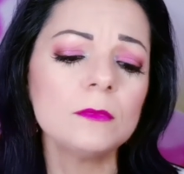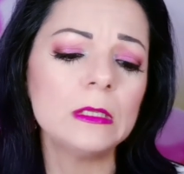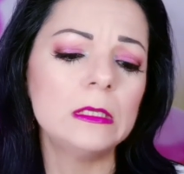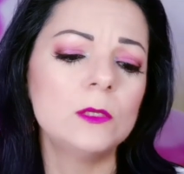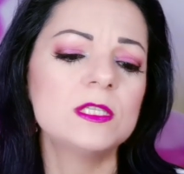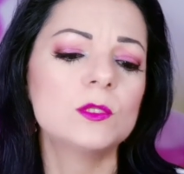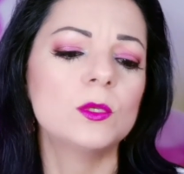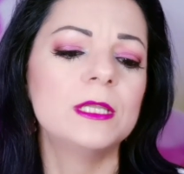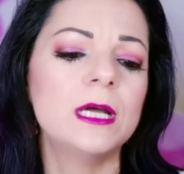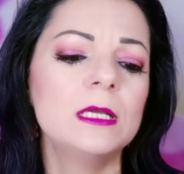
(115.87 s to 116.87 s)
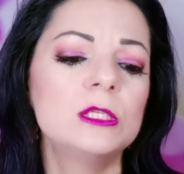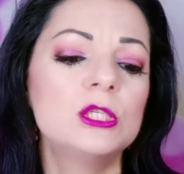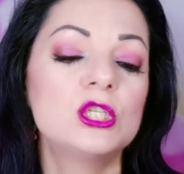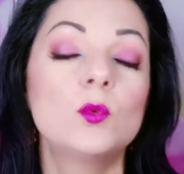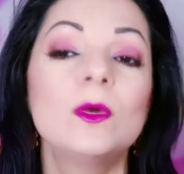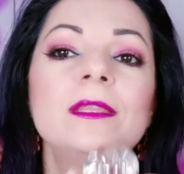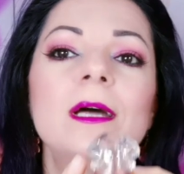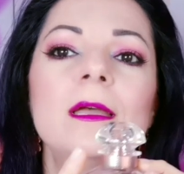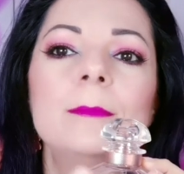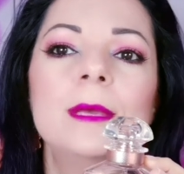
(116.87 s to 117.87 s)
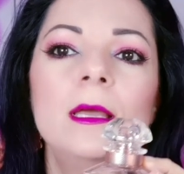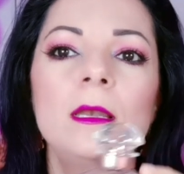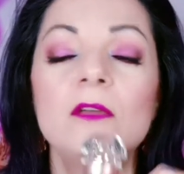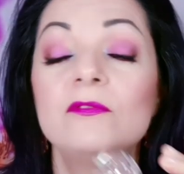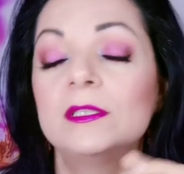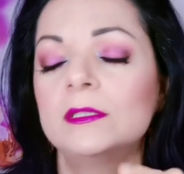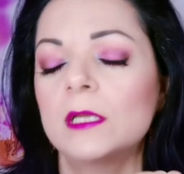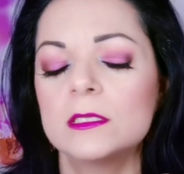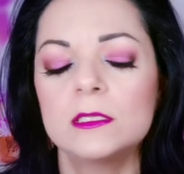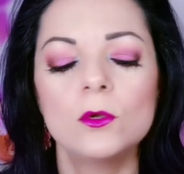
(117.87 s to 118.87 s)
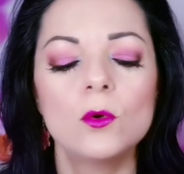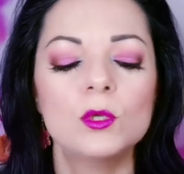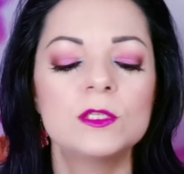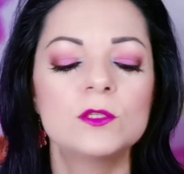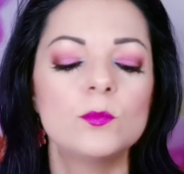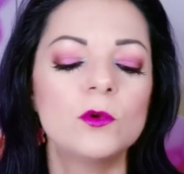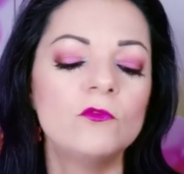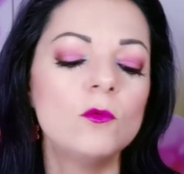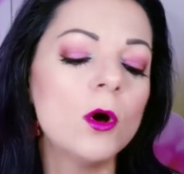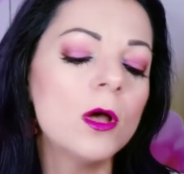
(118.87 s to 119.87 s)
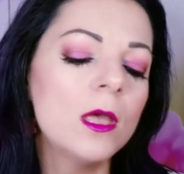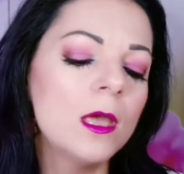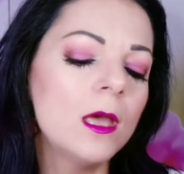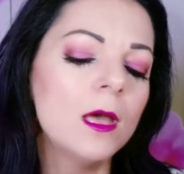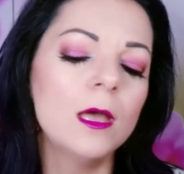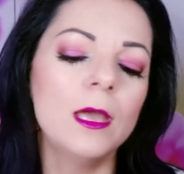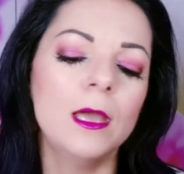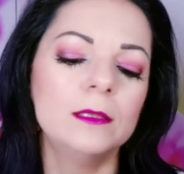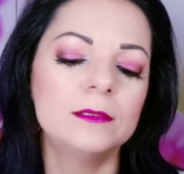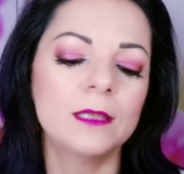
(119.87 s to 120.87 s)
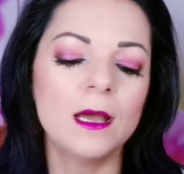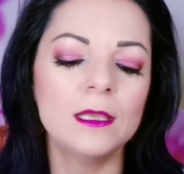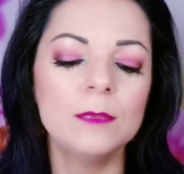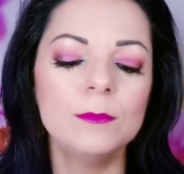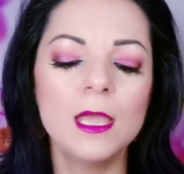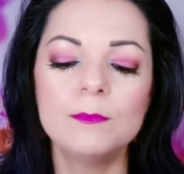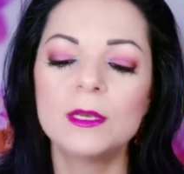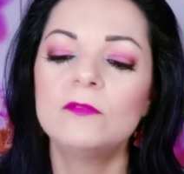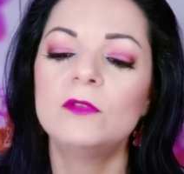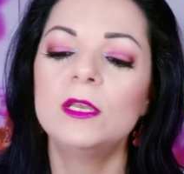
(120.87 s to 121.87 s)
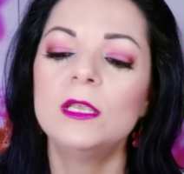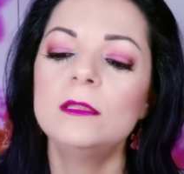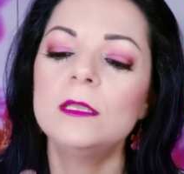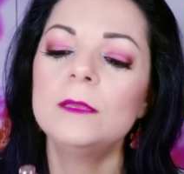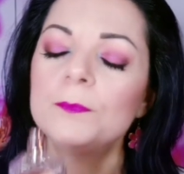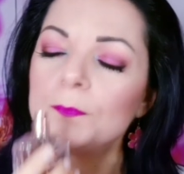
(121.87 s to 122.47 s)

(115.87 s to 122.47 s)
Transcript: Questo è da 50 ml, fantastico, questo profumo è tra i miei preferiti